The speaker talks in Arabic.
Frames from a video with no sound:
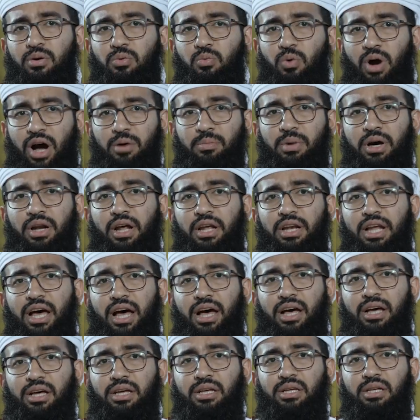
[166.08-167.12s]

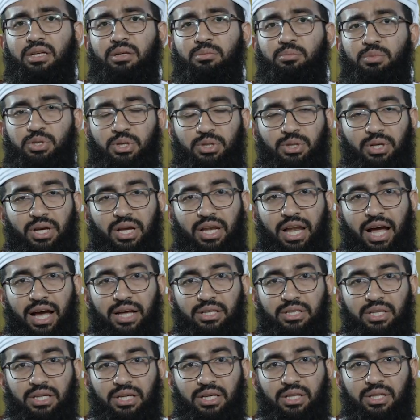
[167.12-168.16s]
وأمرنا بصدق
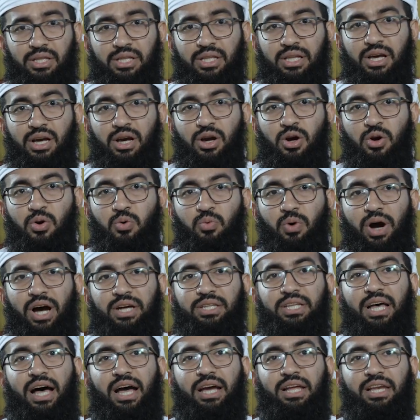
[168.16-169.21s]
الحديث
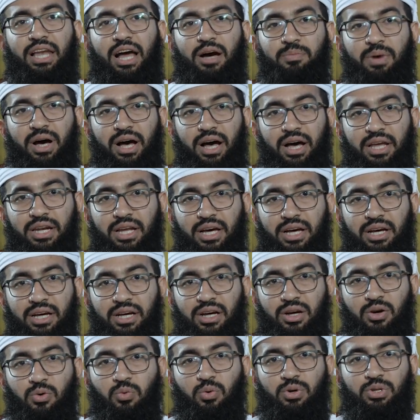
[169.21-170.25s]
وأداء الأمانة
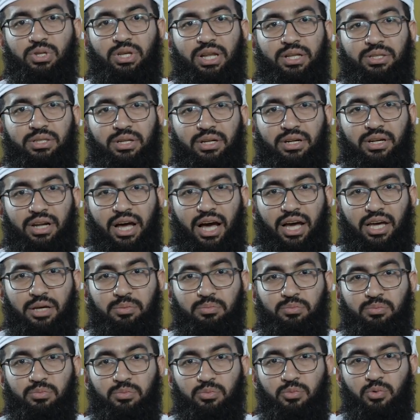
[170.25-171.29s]
وصلة
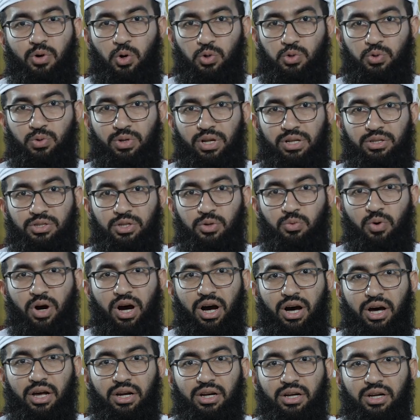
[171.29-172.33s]
الرحم وحسن
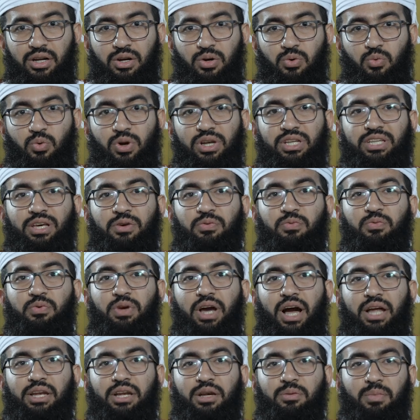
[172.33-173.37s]
الجوار والكف
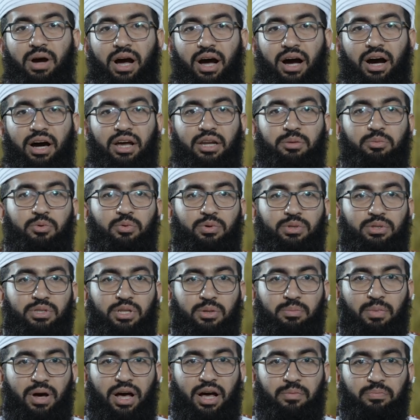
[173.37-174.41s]
عن المحارم
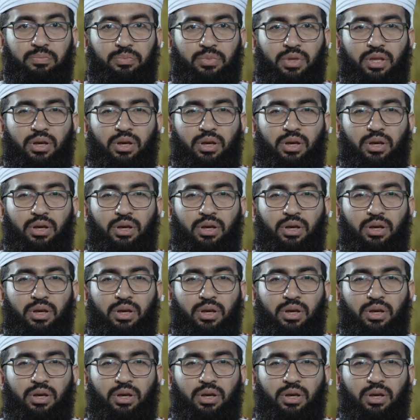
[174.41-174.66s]
والدماء